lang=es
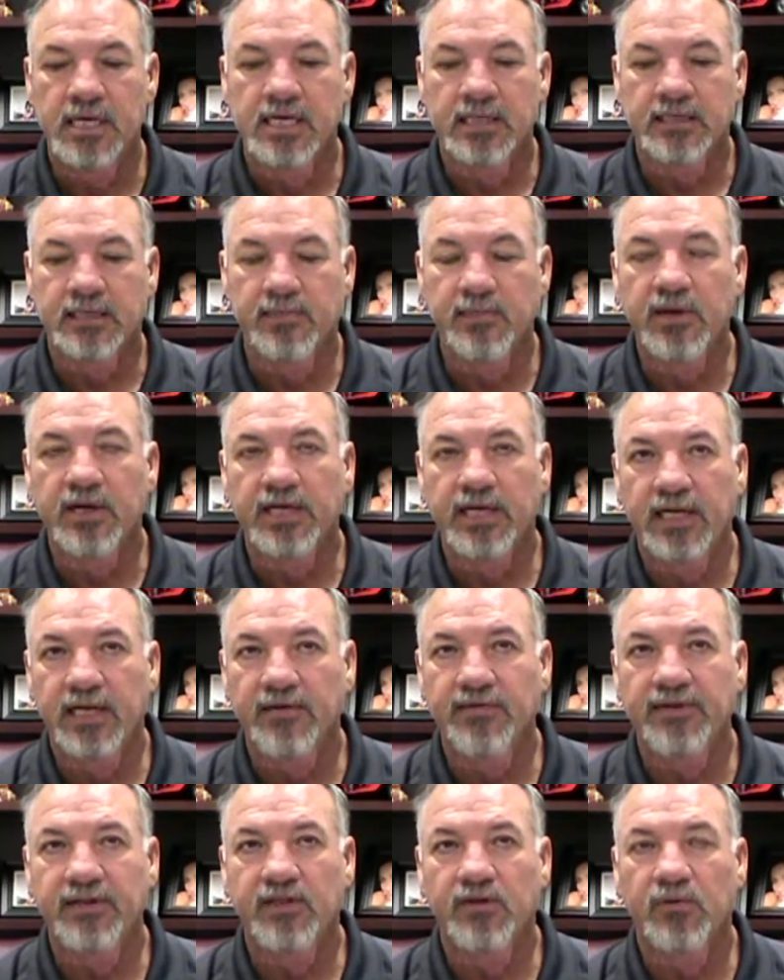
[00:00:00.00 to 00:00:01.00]
estamos aquí las
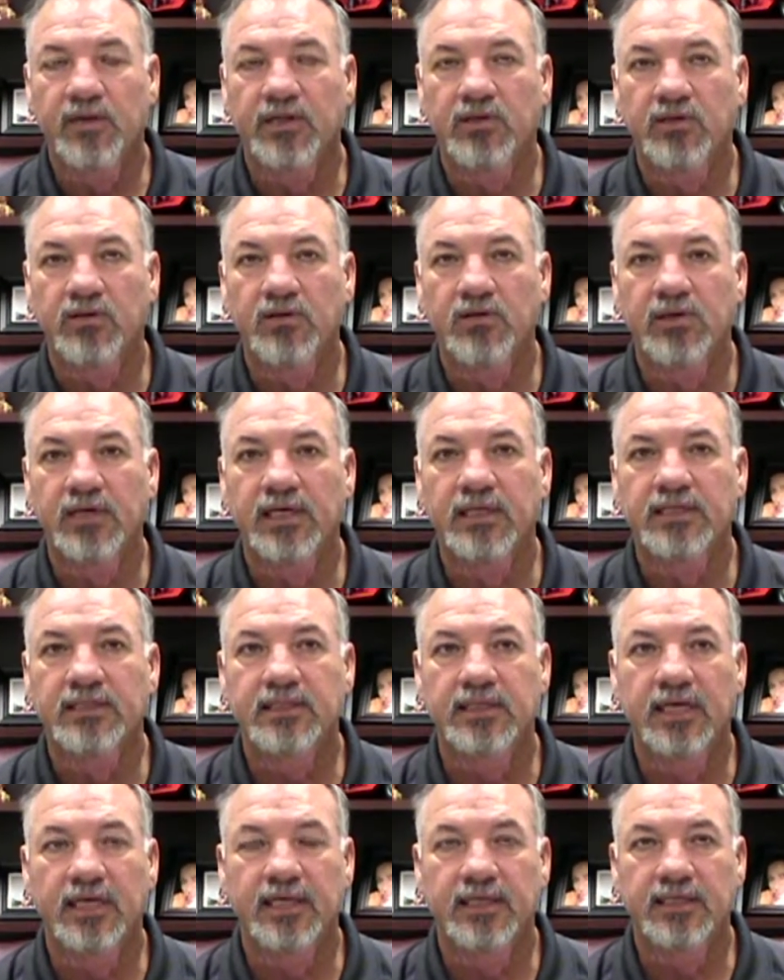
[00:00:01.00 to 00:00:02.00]
24
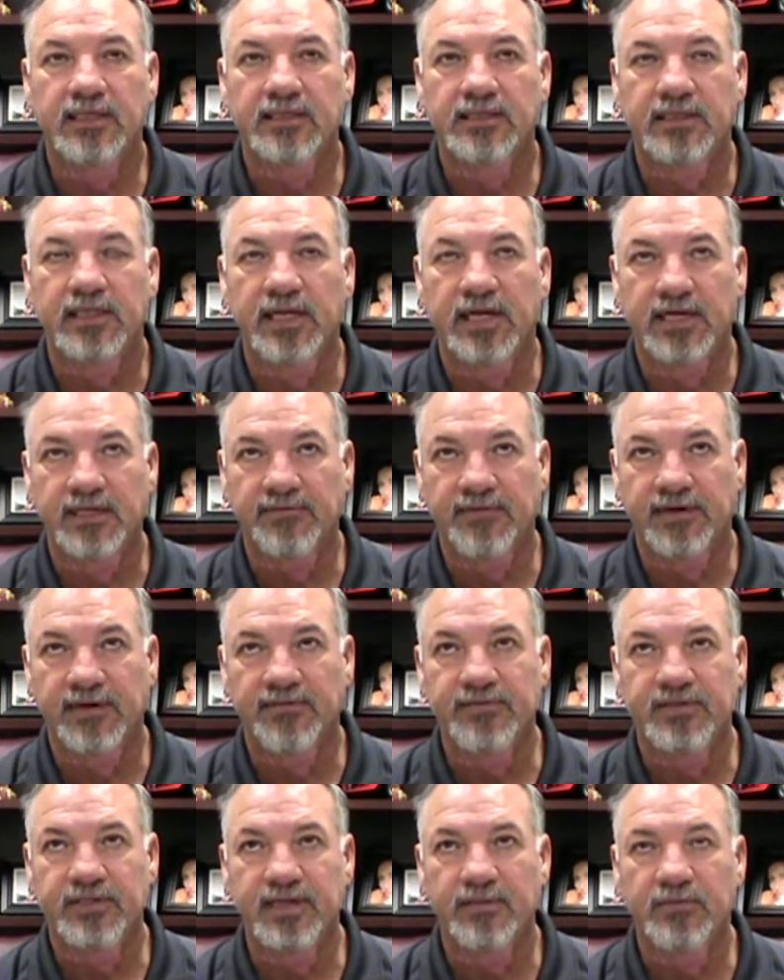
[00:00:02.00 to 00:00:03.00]
horas, ah,
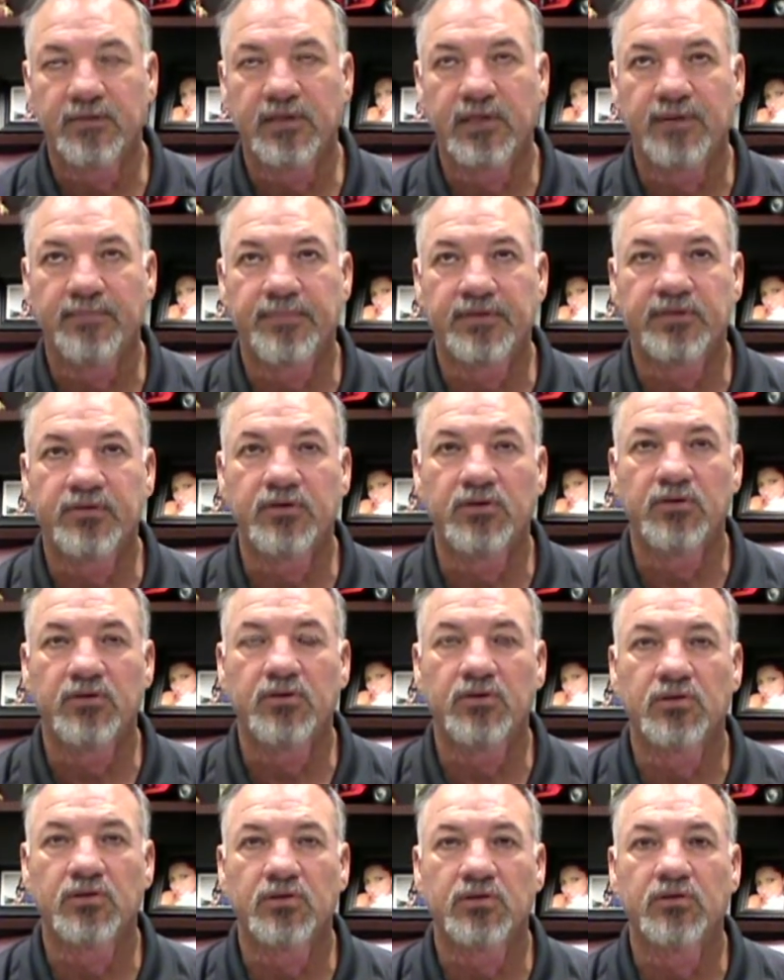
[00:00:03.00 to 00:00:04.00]
revisamos la presión
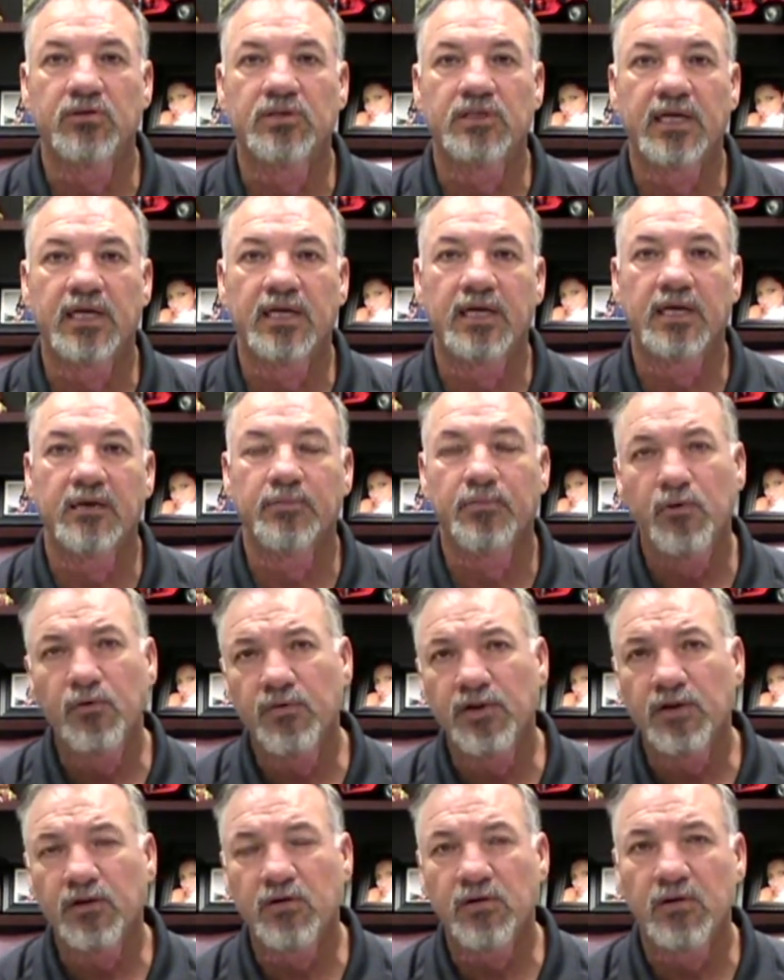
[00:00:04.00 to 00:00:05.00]
nosotros al
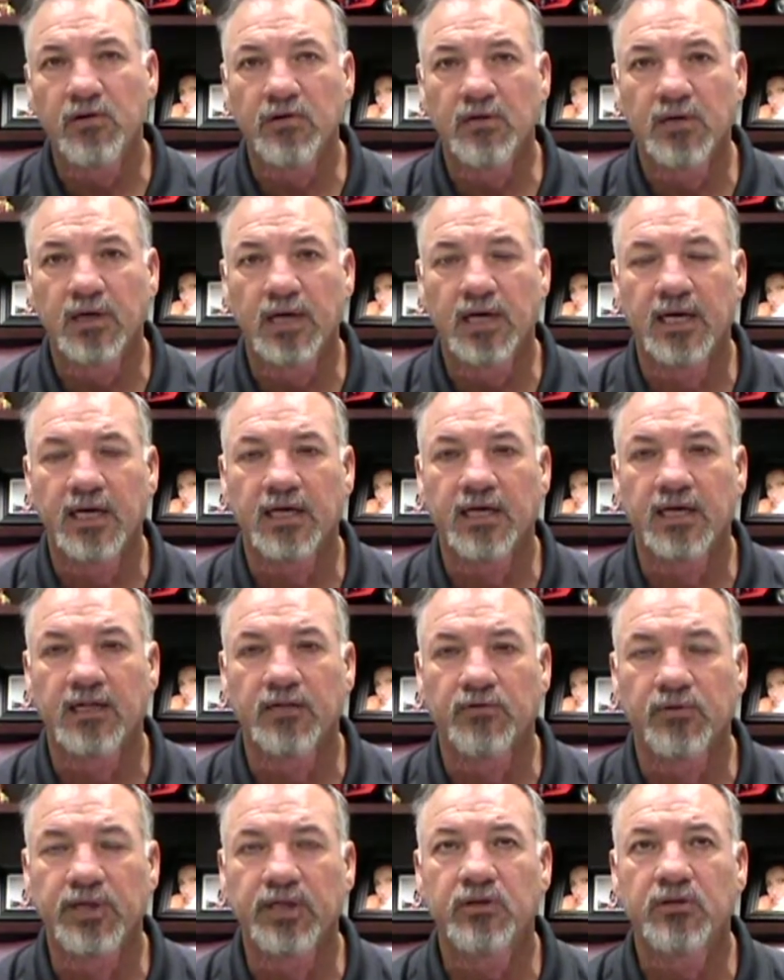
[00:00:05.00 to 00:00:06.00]
público,
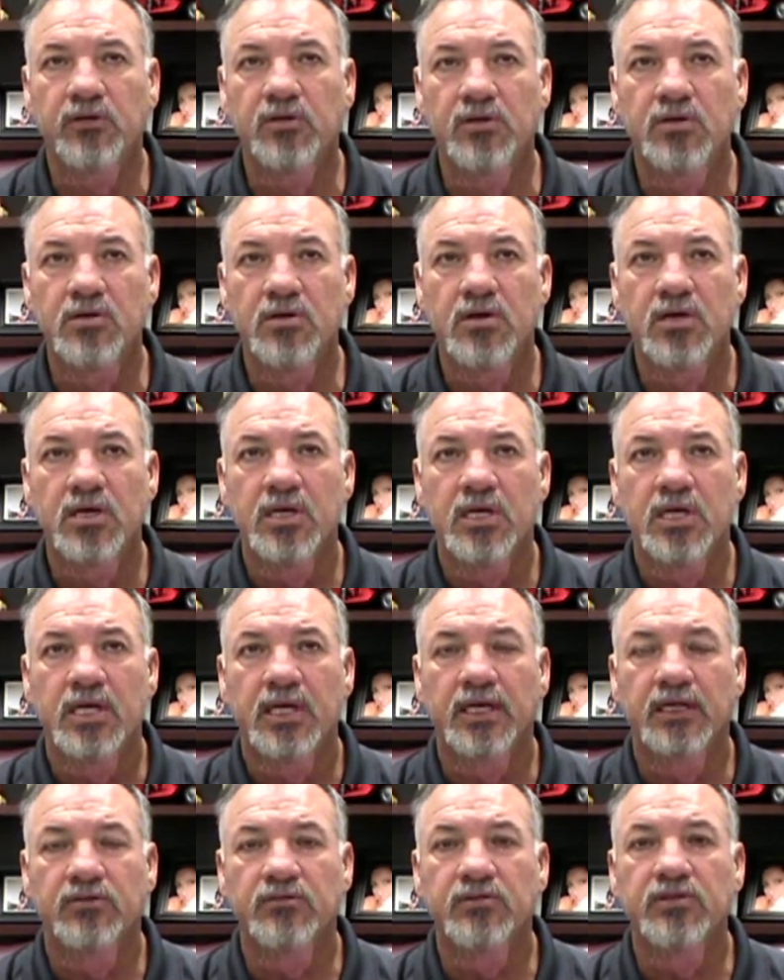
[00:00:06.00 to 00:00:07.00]
gratuito.
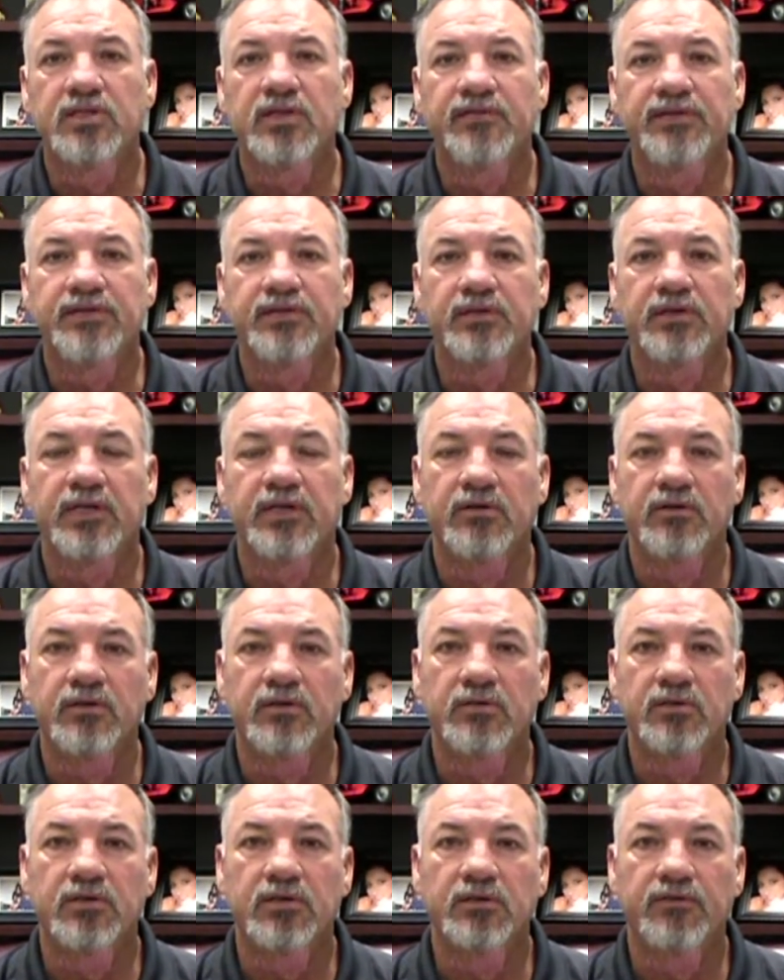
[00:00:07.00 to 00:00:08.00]
Es un servicio que
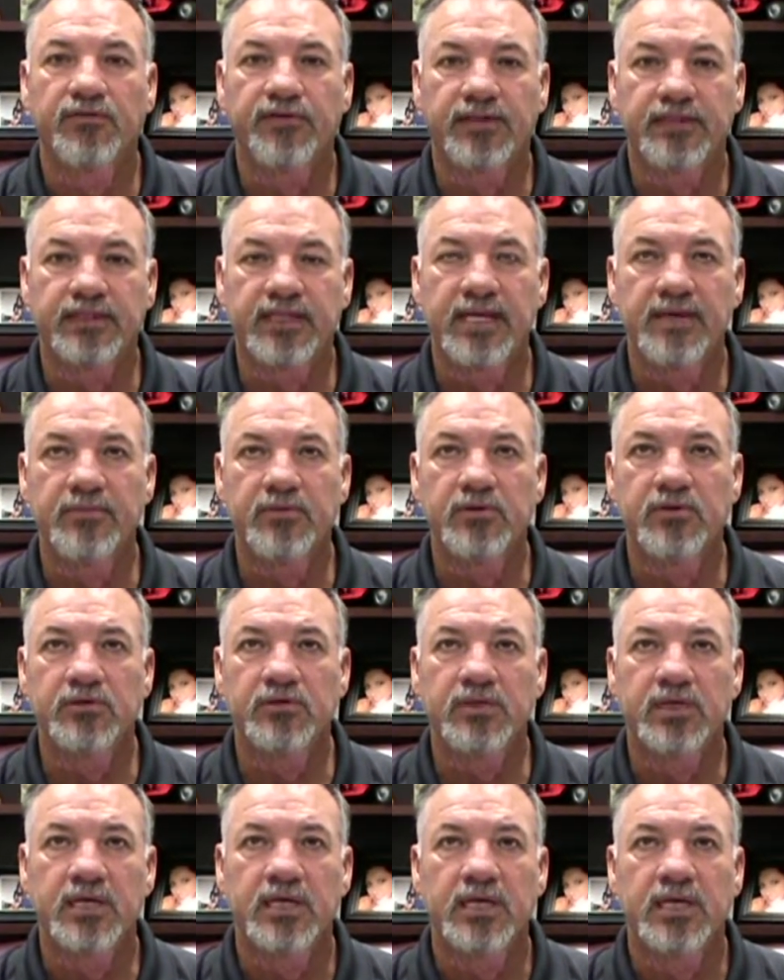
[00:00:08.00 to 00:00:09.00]
nosotros les
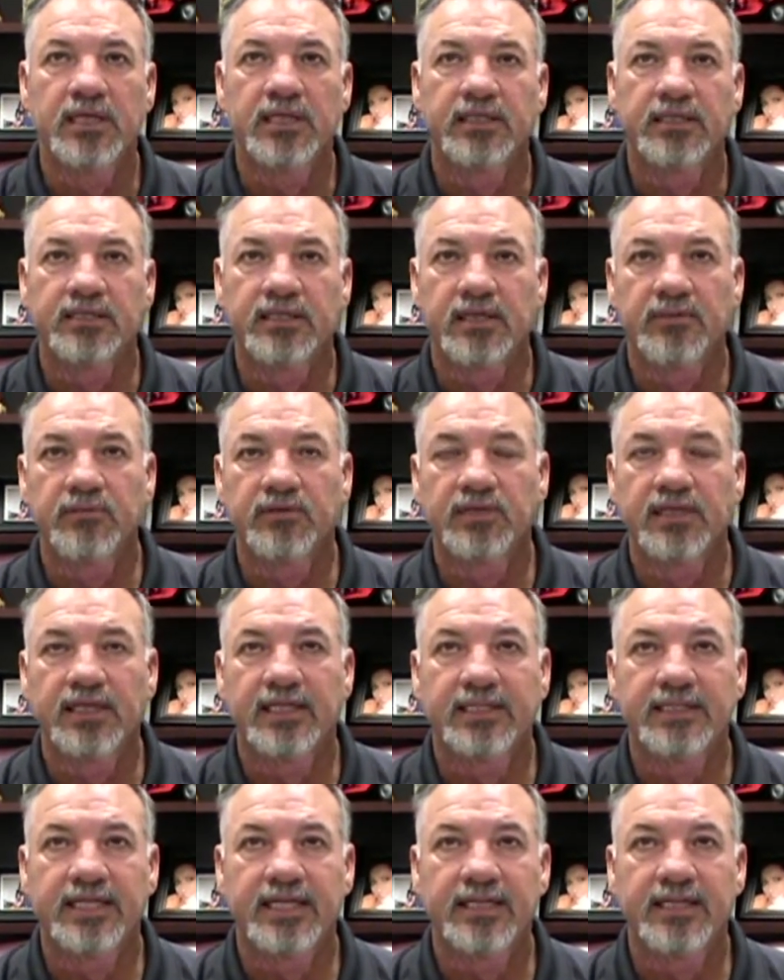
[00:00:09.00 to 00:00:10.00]
ofrecemos. Estamos de
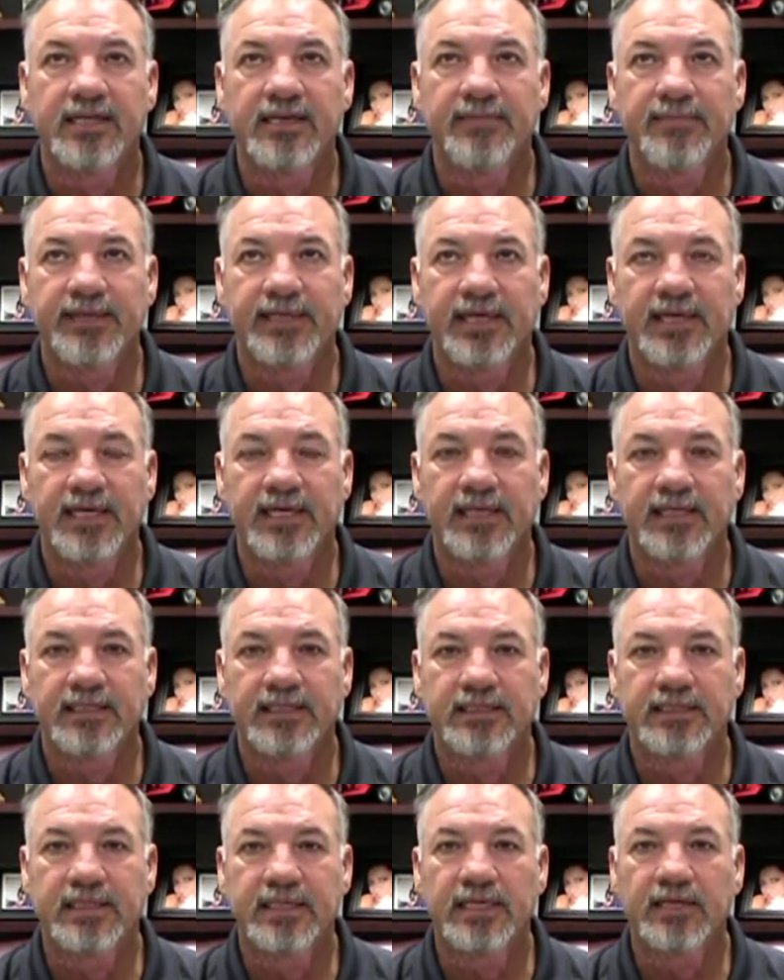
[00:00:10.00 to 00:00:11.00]
las 7 de la mañana a las
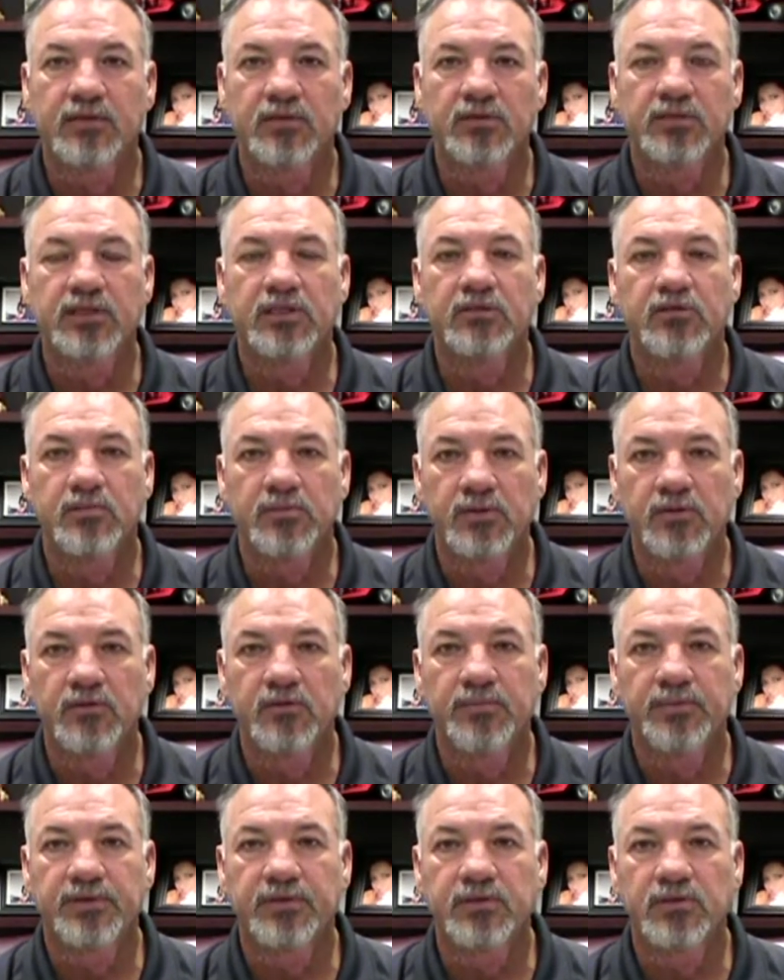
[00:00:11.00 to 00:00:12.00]
10 de la noche tomando
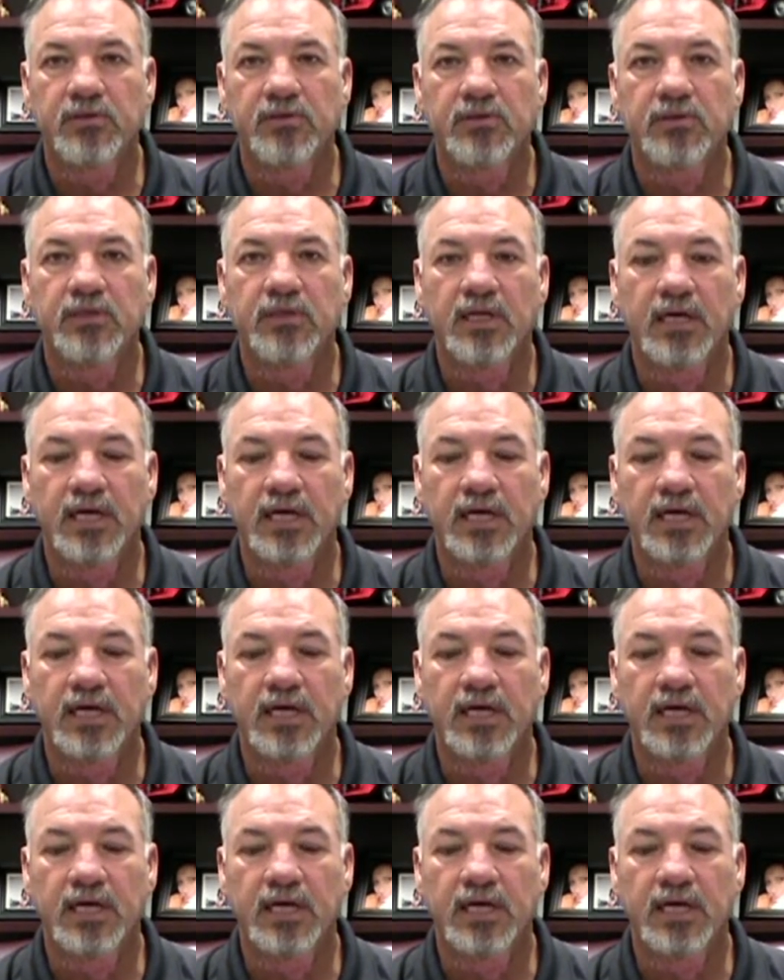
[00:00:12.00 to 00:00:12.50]
presión